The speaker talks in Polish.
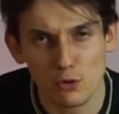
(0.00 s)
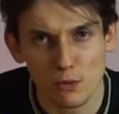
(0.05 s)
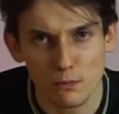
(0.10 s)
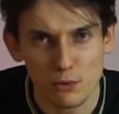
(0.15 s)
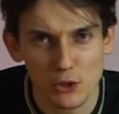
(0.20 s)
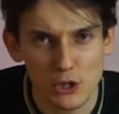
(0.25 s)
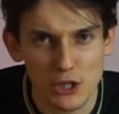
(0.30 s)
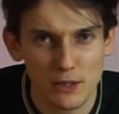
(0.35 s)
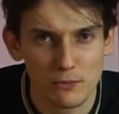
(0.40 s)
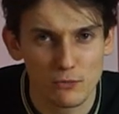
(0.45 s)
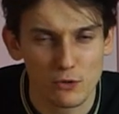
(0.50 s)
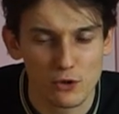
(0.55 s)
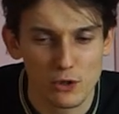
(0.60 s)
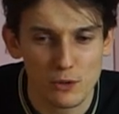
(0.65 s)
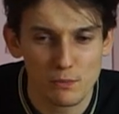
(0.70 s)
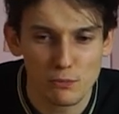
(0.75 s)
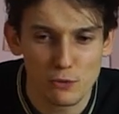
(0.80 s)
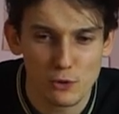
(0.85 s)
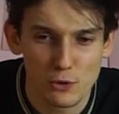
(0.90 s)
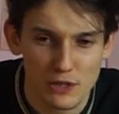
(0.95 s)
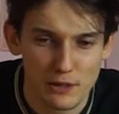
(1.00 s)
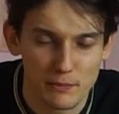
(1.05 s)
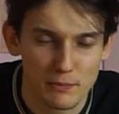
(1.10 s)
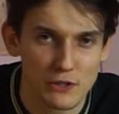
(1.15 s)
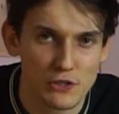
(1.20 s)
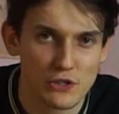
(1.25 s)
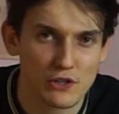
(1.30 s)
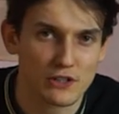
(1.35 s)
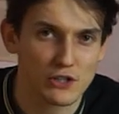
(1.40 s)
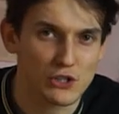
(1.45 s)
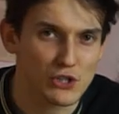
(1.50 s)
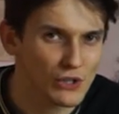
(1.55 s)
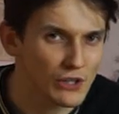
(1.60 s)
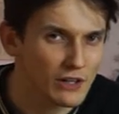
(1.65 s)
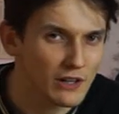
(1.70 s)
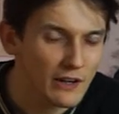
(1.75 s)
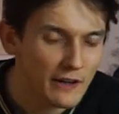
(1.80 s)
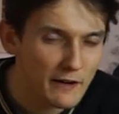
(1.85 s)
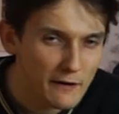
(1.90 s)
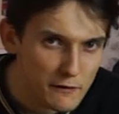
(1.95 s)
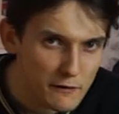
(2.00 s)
dużą przyjemność i później będzie ci